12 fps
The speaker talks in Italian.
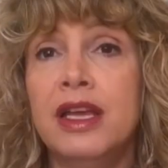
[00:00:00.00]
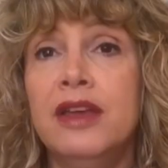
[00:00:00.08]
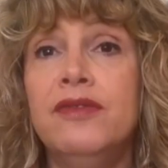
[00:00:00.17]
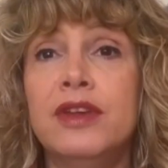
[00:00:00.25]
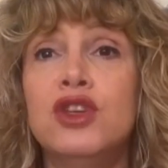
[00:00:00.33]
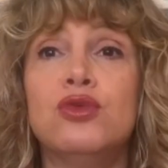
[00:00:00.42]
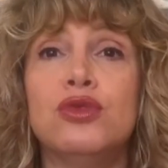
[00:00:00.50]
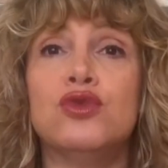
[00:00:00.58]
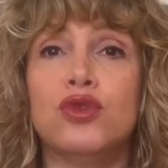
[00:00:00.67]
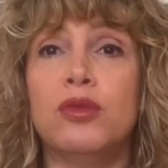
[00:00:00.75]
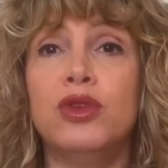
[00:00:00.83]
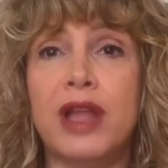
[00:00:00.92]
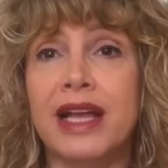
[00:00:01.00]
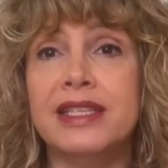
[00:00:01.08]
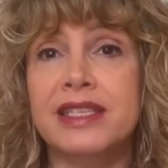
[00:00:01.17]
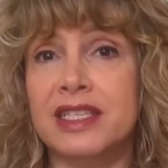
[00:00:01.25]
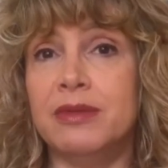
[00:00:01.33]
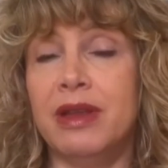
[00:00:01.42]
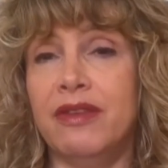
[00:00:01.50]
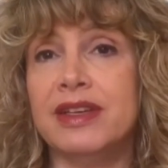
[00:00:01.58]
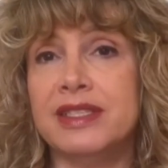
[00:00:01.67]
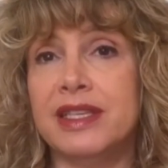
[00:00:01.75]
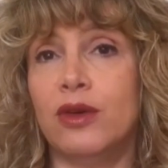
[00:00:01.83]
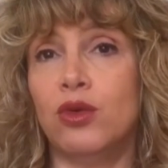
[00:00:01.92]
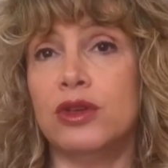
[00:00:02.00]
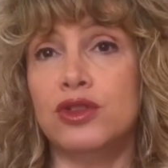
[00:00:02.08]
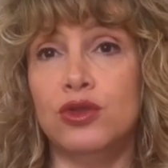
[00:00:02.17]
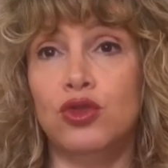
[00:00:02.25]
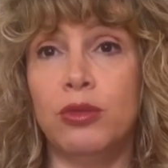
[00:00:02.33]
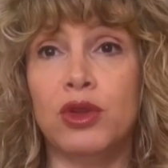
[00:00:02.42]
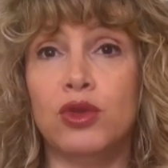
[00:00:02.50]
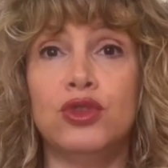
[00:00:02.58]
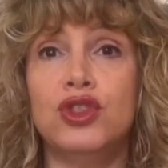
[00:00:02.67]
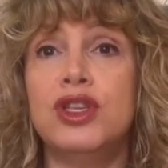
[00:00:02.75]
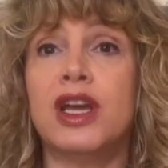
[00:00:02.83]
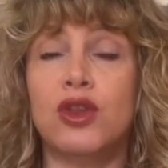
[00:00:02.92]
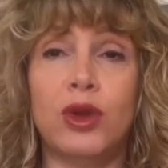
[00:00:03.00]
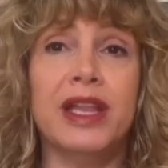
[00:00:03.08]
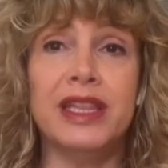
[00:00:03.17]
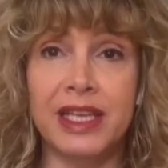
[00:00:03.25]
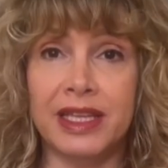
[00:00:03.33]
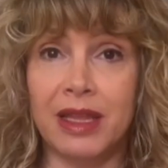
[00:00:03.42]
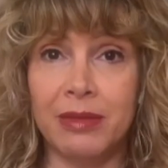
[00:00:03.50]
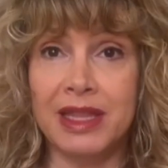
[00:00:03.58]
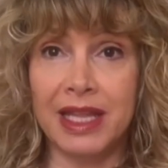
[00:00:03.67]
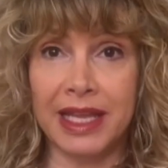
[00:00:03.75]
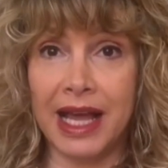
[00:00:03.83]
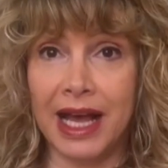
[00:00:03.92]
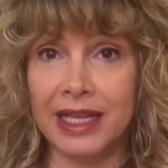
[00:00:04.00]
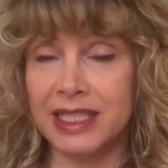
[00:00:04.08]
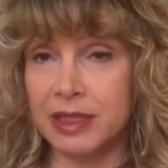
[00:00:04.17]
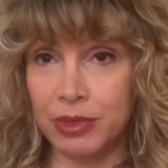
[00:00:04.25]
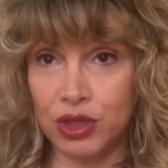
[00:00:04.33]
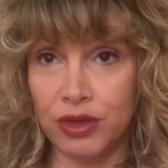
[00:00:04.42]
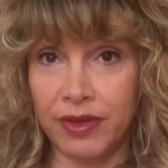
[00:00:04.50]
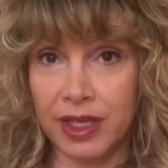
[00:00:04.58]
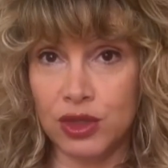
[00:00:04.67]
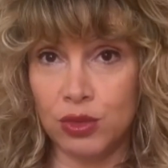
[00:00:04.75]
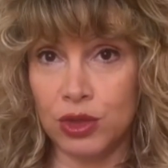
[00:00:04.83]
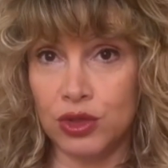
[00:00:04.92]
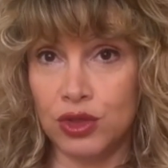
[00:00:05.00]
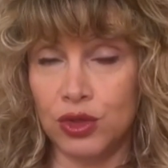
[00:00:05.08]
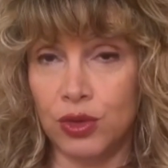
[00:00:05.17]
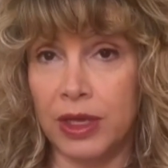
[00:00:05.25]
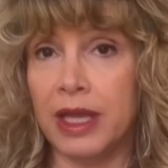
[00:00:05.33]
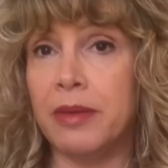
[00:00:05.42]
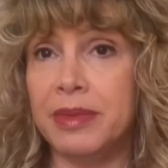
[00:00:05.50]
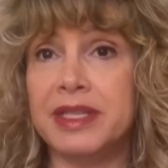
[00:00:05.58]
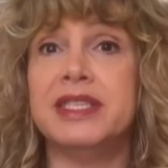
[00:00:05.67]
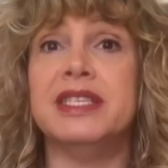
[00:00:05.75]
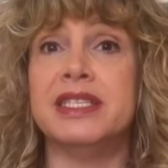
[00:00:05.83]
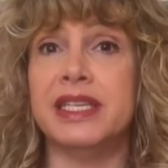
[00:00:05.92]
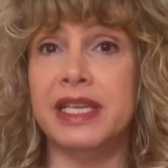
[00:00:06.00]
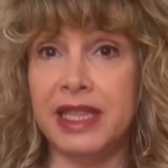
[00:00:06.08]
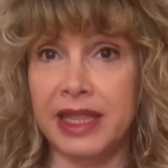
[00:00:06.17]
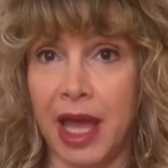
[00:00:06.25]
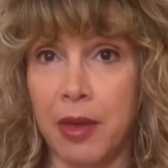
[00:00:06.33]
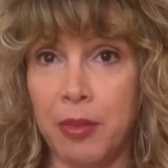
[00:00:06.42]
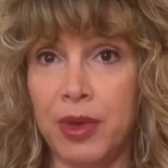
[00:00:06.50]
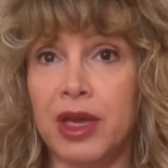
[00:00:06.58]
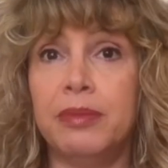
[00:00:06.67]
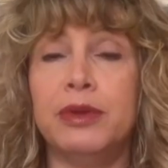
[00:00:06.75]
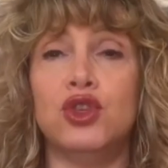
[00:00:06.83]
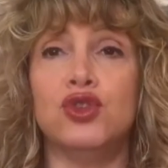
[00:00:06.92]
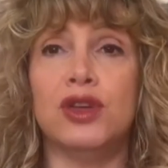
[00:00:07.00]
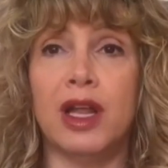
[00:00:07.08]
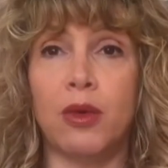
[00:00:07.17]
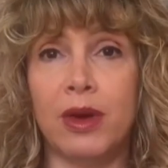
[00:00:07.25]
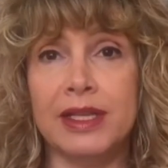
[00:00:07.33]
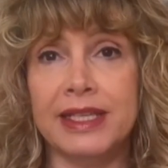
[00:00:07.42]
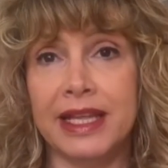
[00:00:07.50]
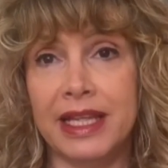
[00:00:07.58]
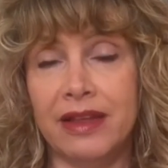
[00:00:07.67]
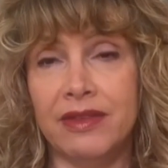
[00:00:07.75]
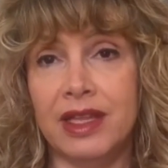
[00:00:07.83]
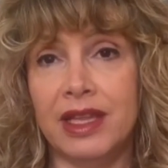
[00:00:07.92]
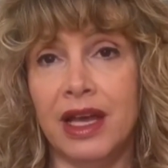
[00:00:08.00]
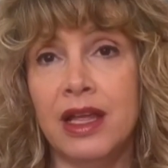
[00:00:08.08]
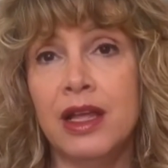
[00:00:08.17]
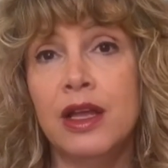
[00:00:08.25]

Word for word: Invece un disturbo d'ansia si manifesta con una sintomatologia che non è direttamente legata a specifiche situazioni, che persiste nel tempo e che peggiora la qualità della vita.